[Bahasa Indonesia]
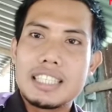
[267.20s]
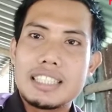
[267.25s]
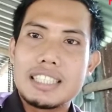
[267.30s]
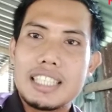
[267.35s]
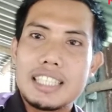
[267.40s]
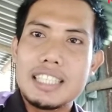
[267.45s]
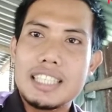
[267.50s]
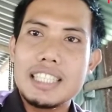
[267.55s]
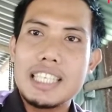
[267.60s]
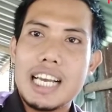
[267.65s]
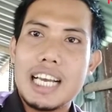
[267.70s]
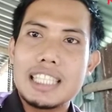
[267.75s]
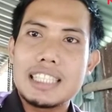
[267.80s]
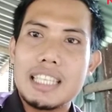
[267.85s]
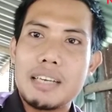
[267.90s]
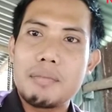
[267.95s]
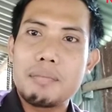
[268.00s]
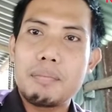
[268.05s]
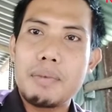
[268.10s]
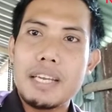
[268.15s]
Jadi jangan
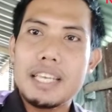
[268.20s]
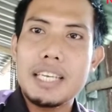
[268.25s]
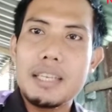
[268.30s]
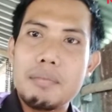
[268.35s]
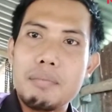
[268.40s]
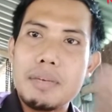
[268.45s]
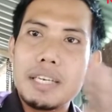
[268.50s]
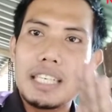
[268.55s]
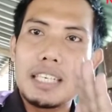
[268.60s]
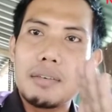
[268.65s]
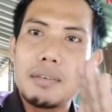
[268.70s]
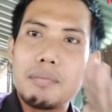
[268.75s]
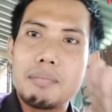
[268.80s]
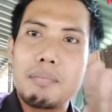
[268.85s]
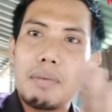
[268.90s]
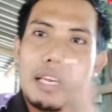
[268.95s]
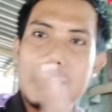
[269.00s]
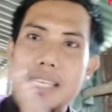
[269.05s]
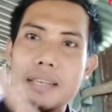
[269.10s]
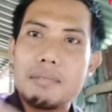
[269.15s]
sampai IB
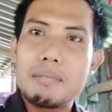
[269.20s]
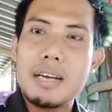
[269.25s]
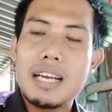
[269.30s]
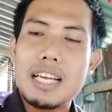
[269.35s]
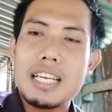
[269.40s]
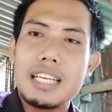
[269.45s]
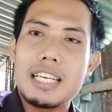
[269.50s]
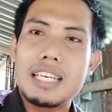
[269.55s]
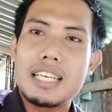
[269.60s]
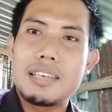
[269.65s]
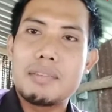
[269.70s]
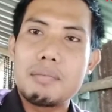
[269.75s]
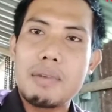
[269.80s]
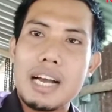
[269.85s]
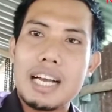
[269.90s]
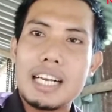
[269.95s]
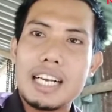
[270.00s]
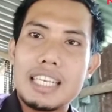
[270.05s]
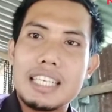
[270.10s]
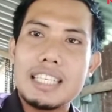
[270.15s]
keempat, lima
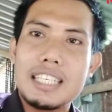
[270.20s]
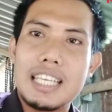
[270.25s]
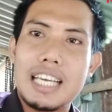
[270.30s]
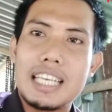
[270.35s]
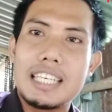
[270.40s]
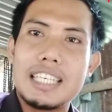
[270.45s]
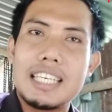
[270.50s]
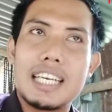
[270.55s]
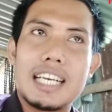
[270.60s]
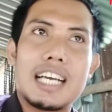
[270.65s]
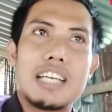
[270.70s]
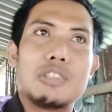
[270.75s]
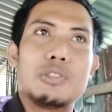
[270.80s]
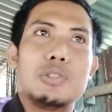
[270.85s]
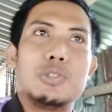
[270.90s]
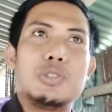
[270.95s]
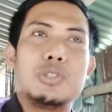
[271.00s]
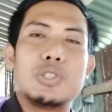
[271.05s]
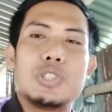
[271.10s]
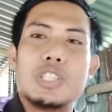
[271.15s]
bahkan ada
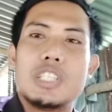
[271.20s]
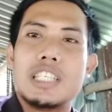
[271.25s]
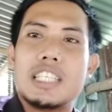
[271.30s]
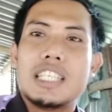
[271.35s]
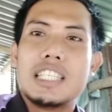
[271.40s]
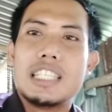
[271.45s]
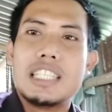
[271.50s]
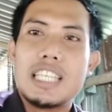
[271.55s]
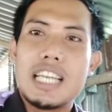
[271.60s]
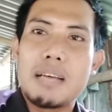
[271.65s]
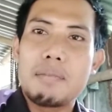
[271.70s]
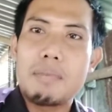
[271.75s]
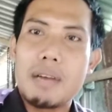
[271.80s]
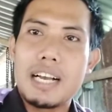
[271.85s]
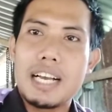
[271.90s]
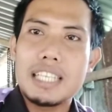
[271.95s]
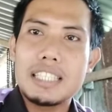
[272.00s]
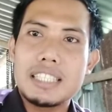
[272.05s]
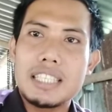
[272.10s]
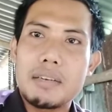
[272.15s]
kasus di
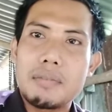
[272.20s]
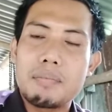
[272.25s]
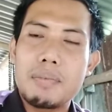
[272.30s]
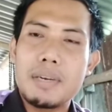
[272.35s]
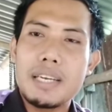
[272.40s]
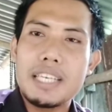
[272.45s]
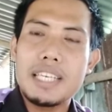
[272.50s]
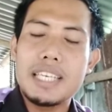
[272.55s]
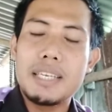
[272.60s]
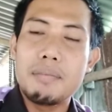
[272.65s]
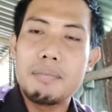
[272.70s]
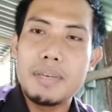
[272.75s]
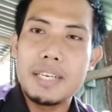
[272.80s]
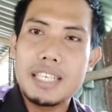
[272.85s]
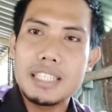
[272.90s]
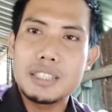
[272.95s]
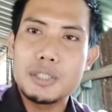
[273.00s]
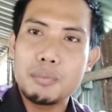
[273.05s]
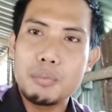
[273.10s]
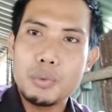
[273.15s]
lapangan sampai
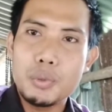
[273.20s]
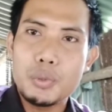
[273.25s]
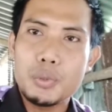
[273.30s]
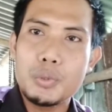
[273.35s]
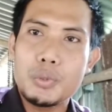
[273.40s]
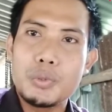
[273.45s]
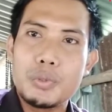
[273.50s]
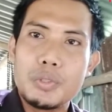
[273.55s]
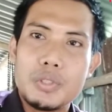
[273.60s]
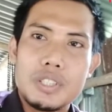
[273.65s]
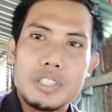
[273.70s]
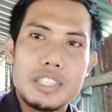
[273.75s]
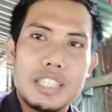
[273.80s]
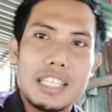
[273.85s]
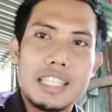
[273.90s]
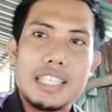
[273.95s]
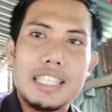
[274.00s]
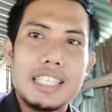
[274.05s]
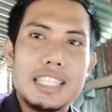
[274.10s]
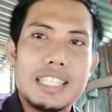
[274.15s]
IB ke 10
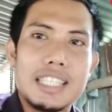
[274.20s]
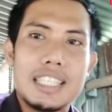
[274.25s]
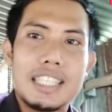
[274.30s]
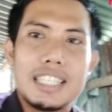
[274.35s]
jadi